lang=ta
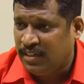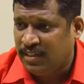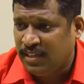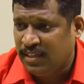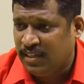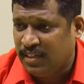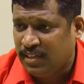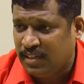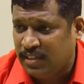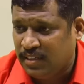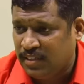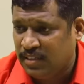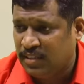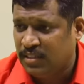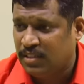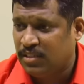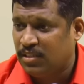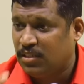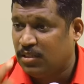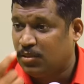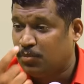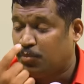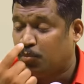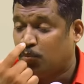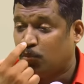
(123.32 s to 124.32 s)
கழட்டிட்டு
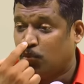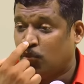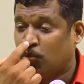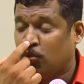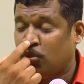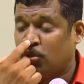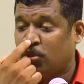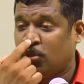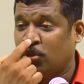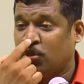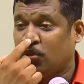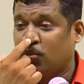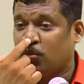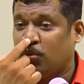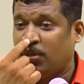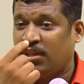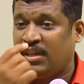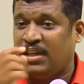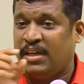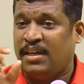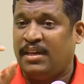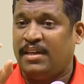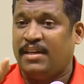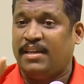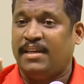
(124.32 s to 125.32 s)
மூக்கு
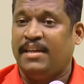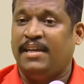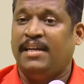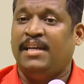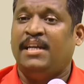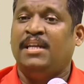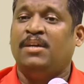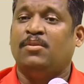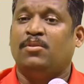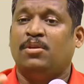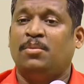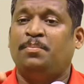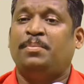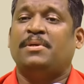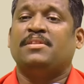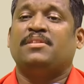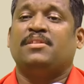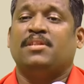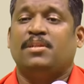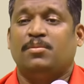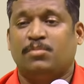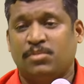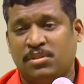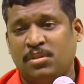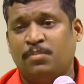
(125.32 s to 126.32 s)
நுனியை டெய்லி ஒரு
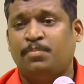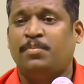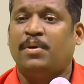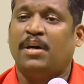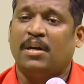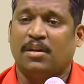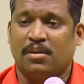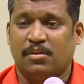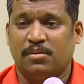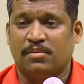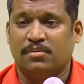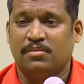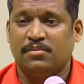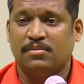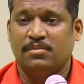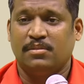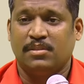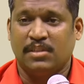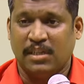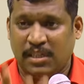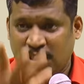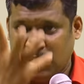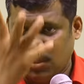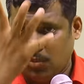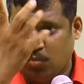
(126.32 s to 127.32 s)
பத்து நிமிஷம் பார்க்கணும்
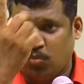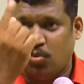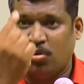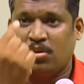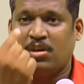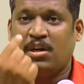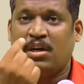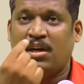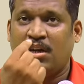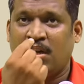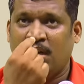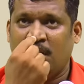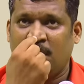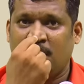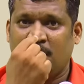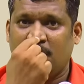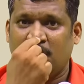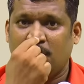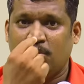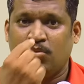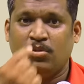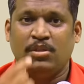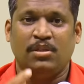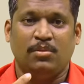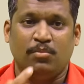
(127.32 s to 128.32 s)
ரெண்டு மூக்கால்
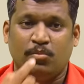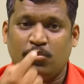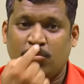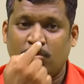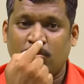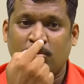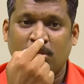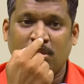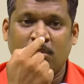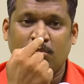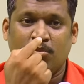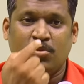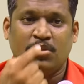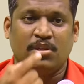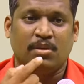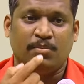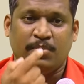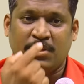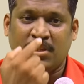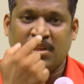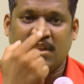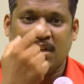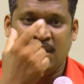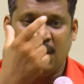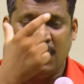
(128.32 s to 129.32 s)
நுனி நுனி
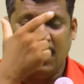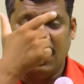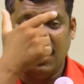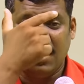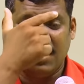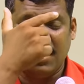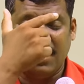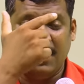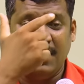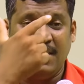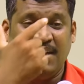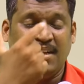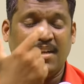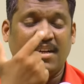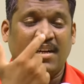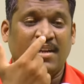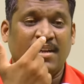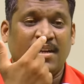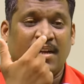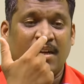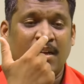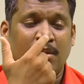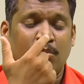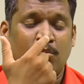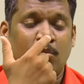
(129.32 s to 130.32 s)
மூக்கை பாருங்கள் ரெண்டு
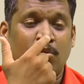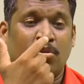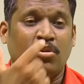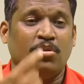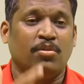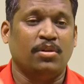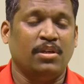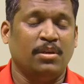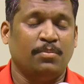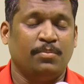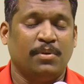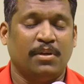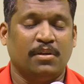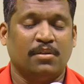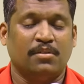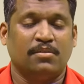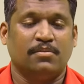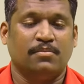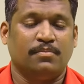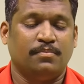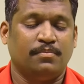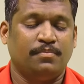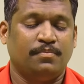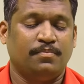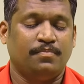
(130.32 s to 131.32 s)
கண்ணால் மூக்கு நுனியை
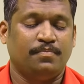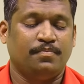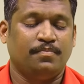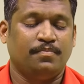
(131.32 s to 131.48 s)
பார்க்கணும்